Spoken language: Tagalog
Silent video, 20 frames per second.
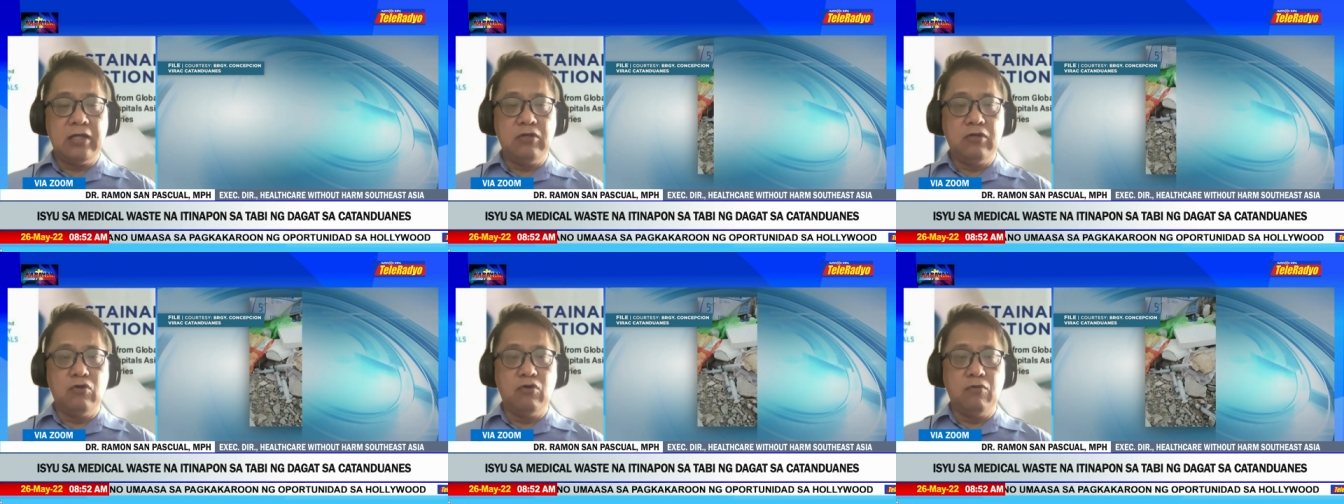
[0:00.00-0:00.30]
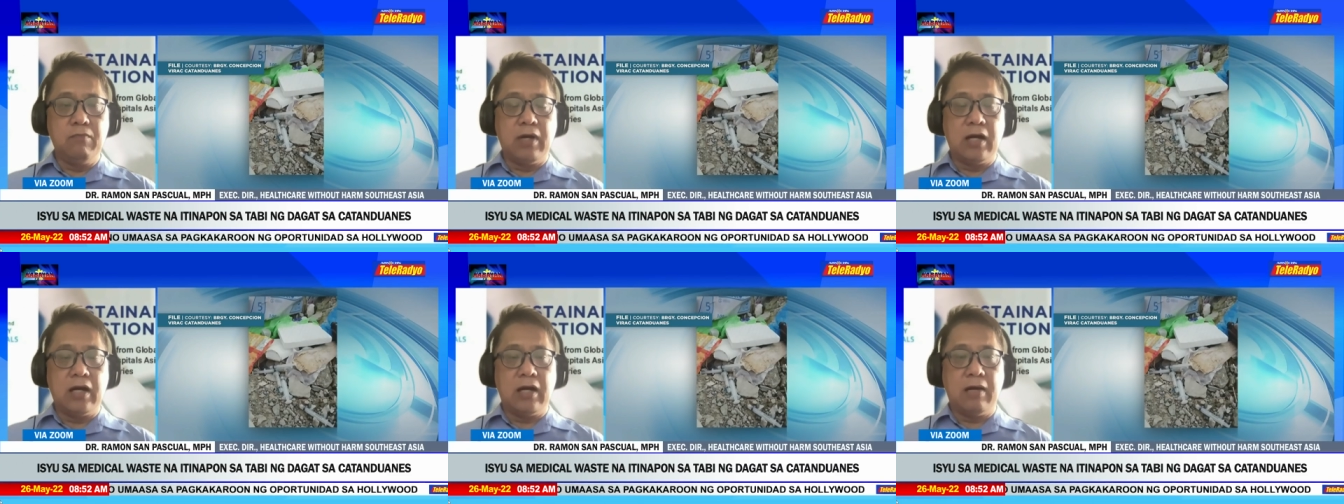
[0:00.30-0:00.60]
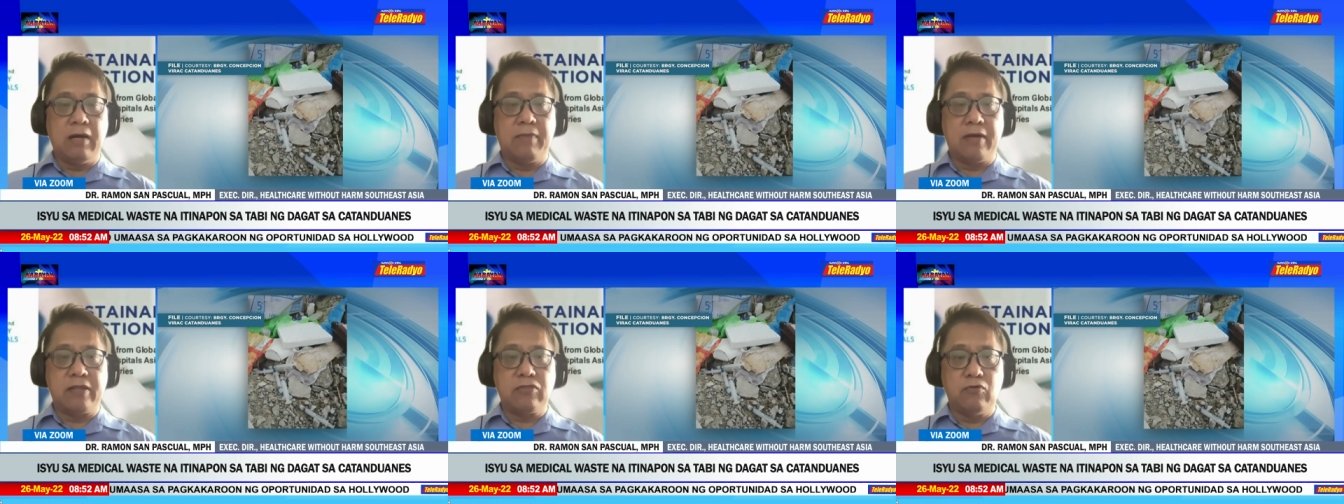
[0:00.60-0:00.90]
yung
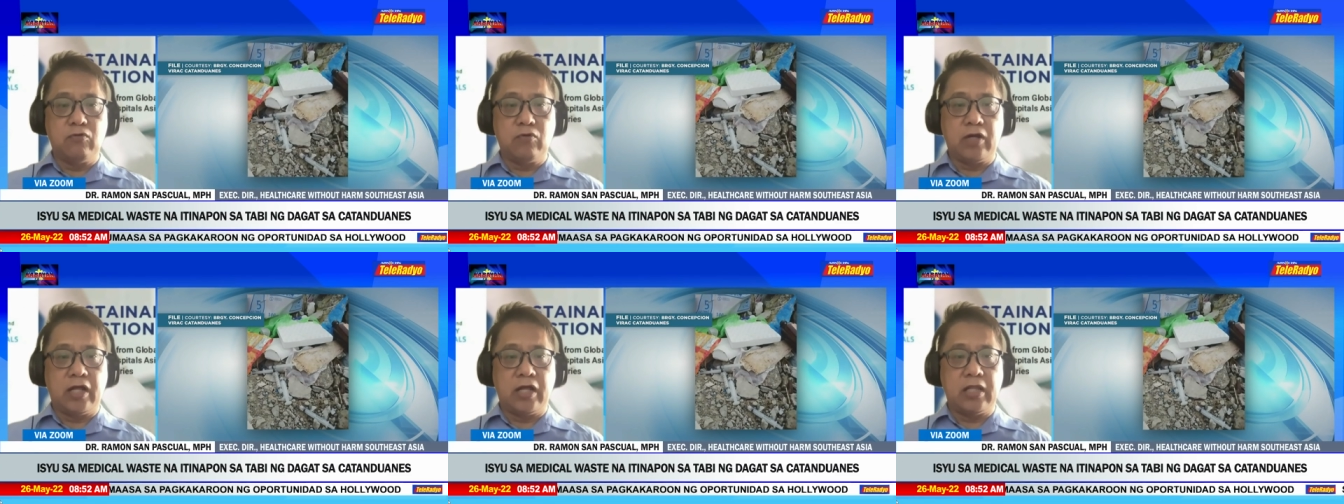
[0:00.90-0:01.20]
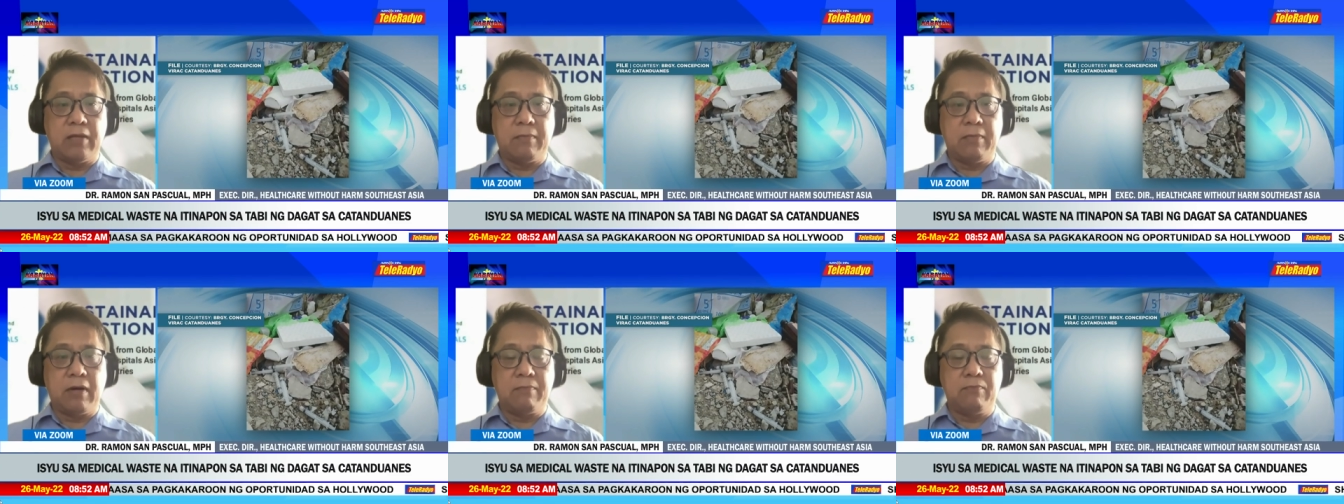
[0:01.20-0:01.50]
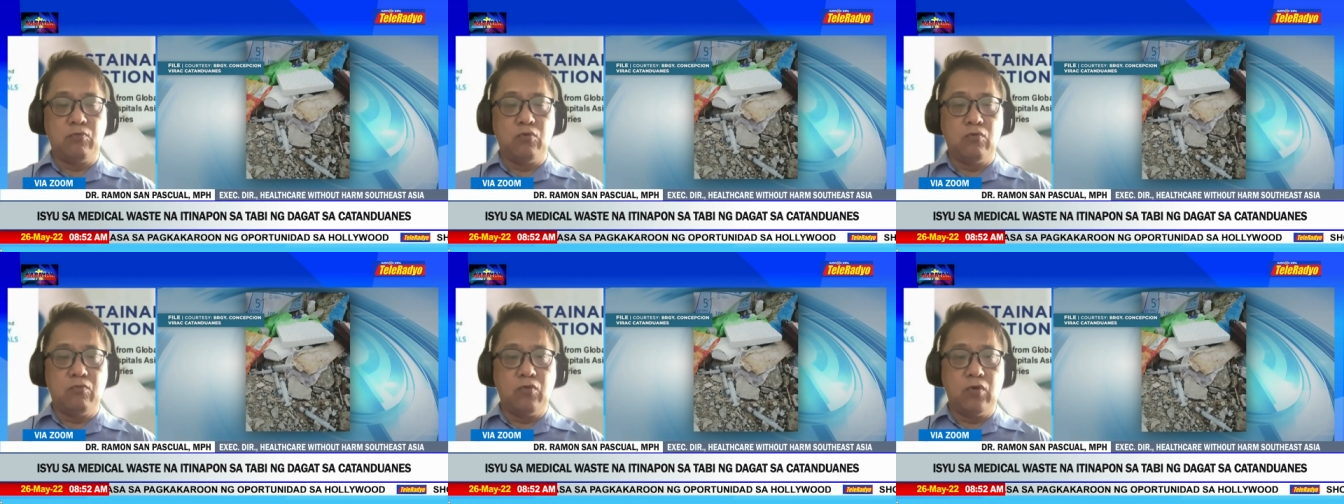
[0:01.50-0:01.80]
mga basura na
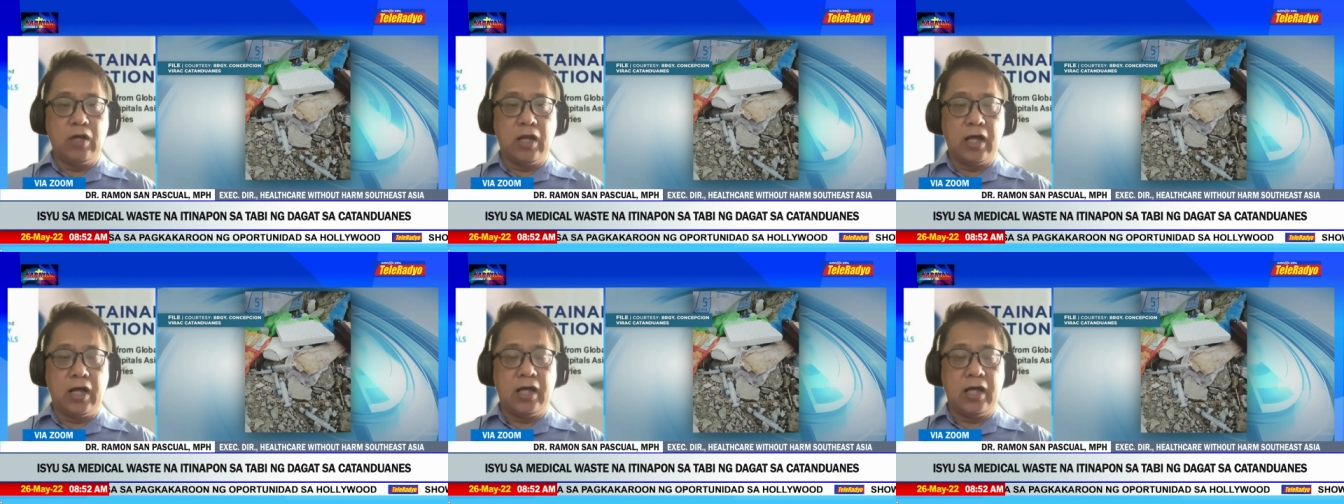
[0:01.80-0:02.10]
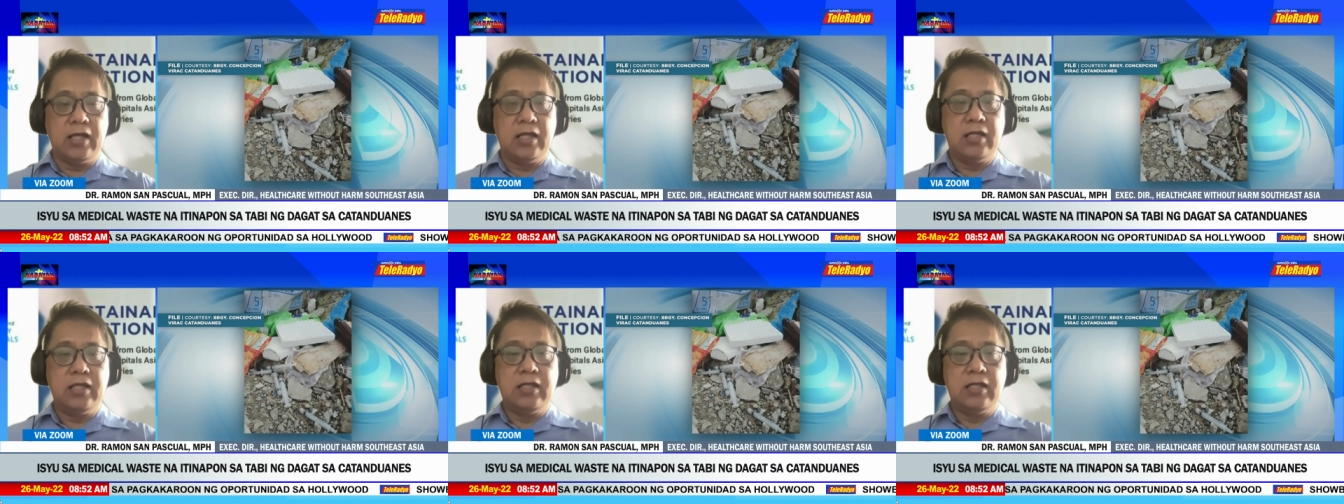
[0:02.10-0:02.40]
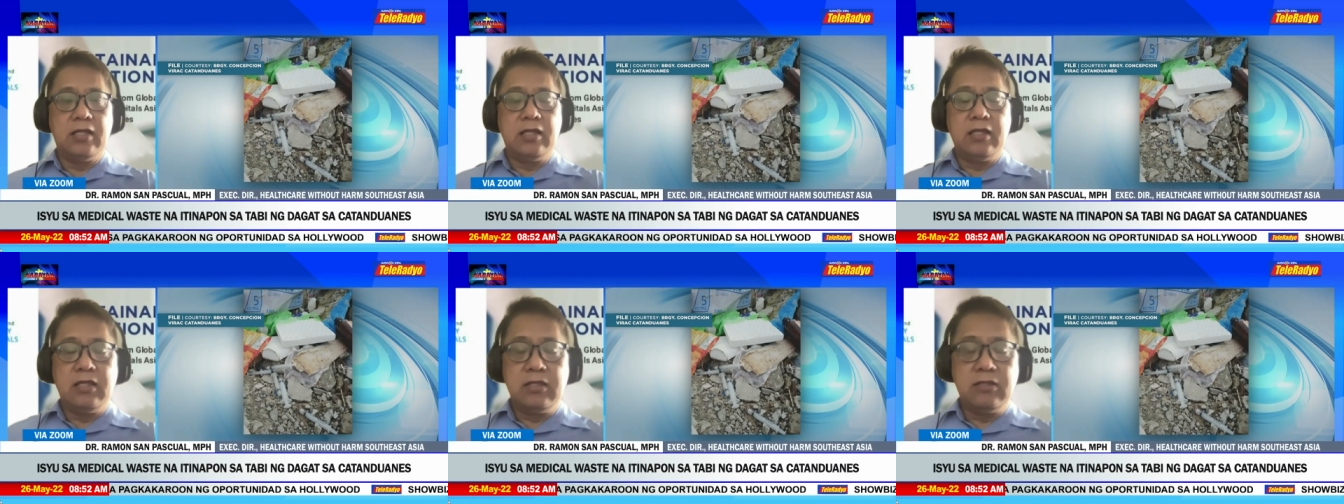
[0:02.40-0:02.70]
magmumula
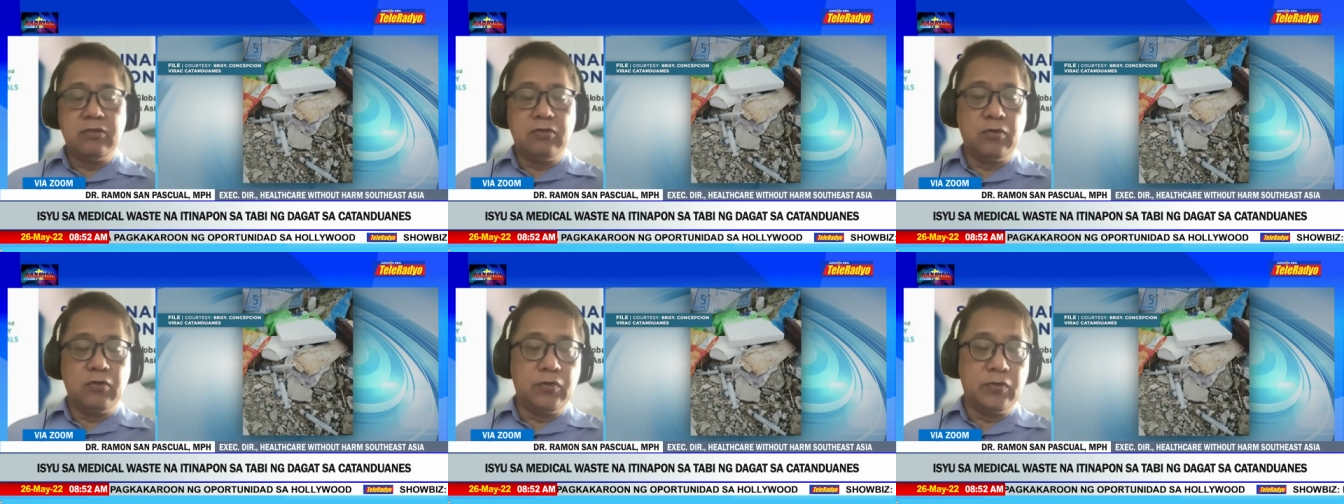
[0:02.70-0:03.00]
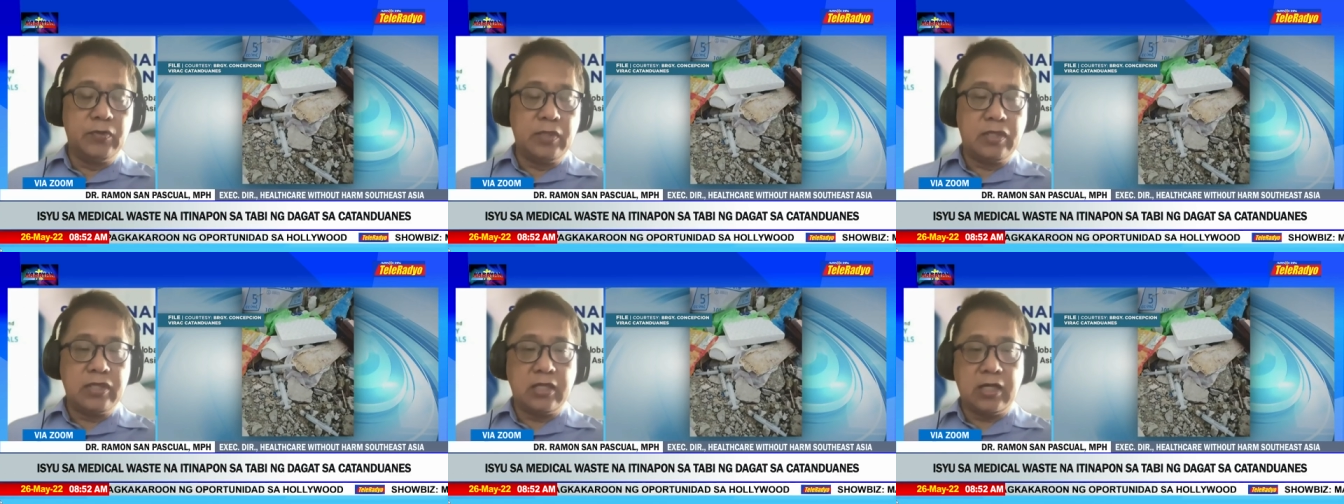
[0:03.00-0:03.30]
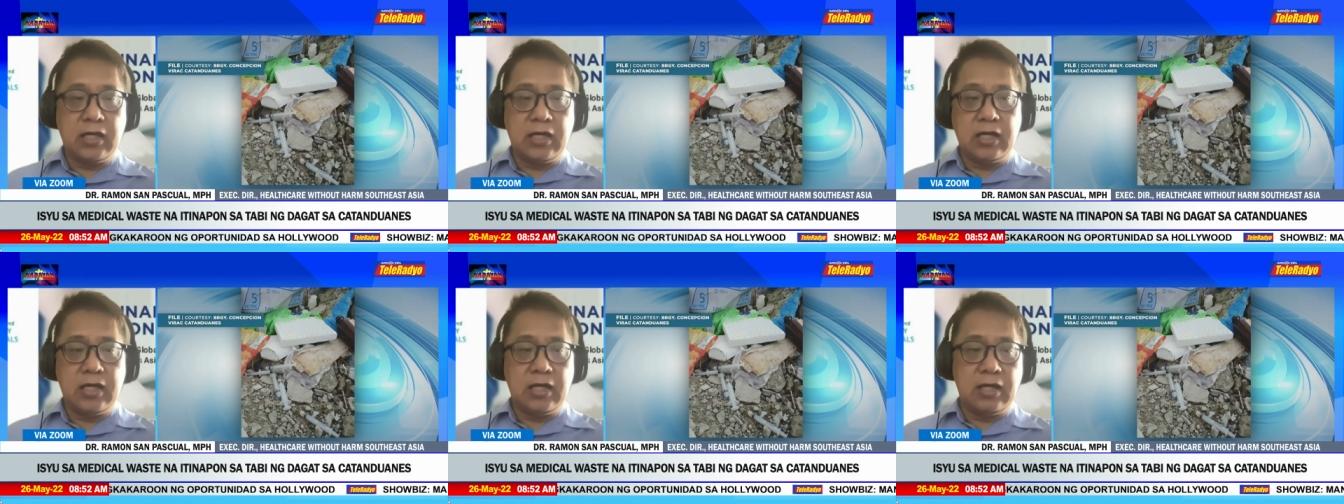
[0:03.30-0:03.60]
doon
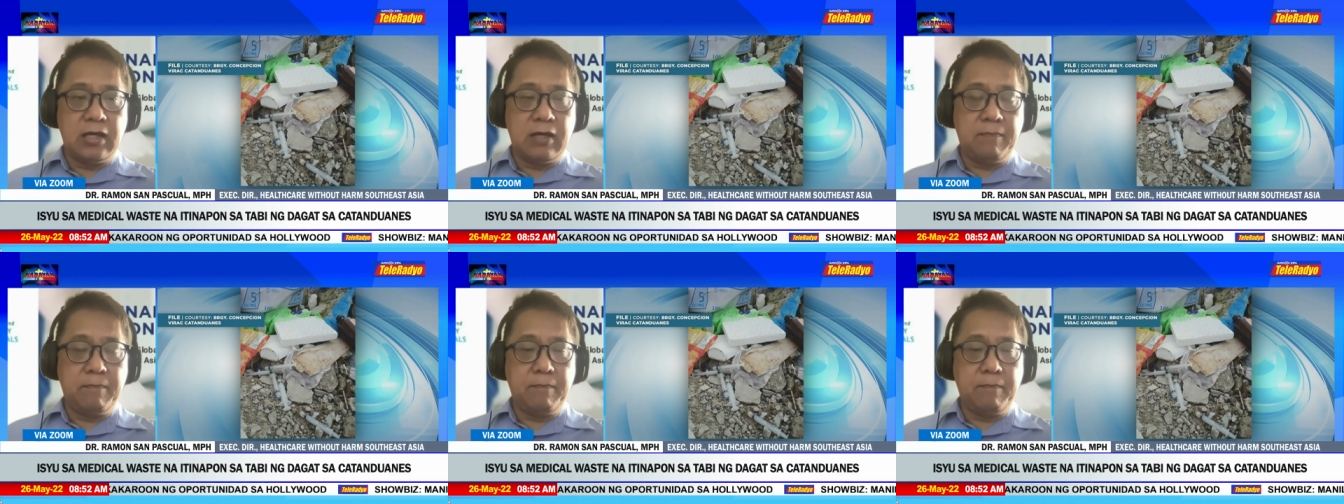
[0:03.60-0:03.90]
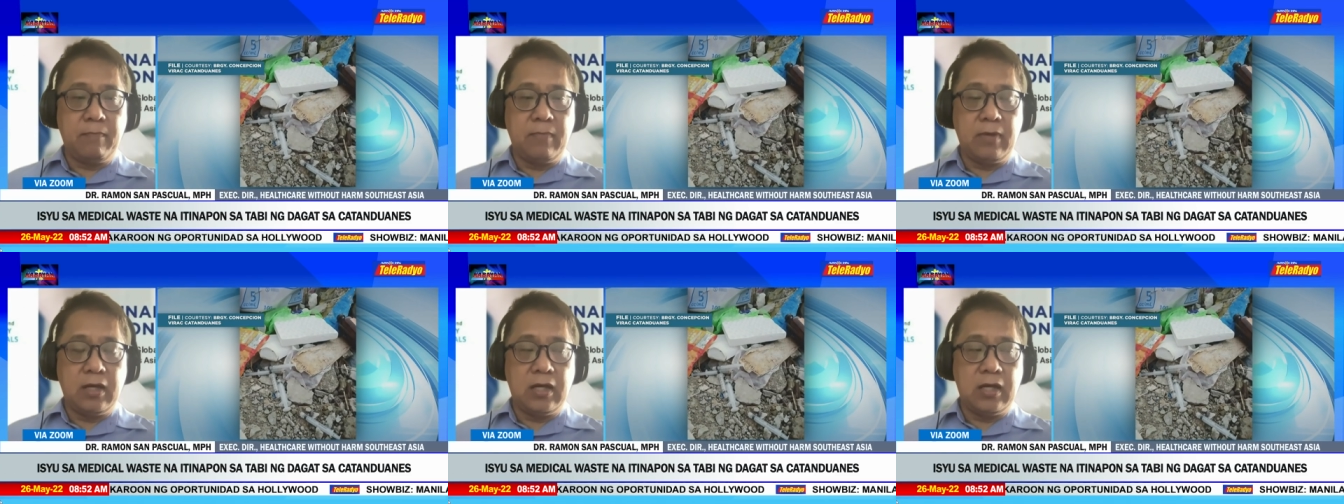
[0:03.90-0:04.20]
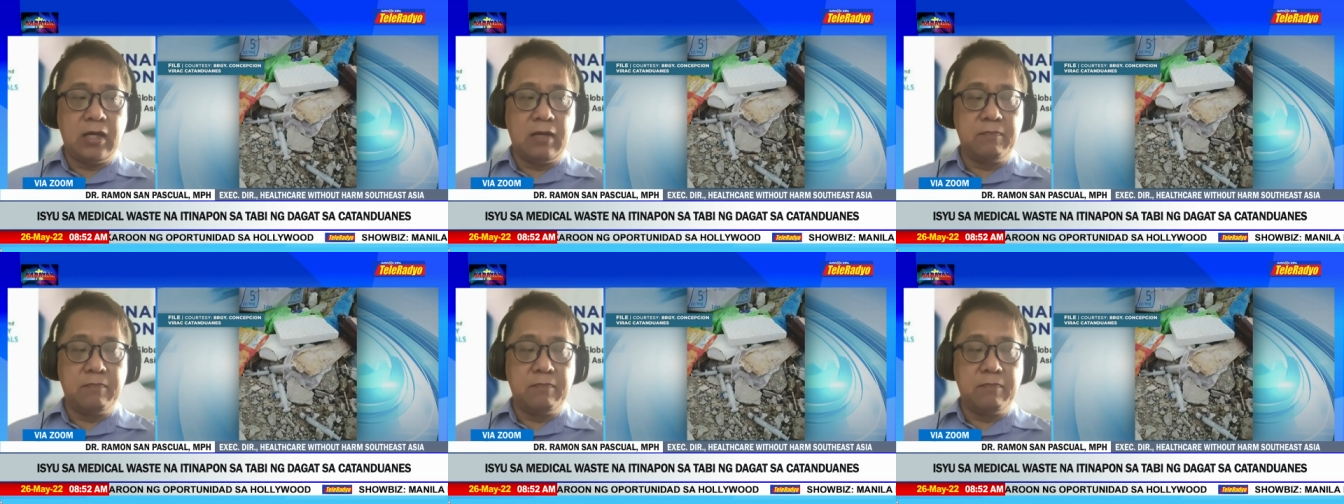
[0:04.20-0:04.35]
sa uh, Anyway,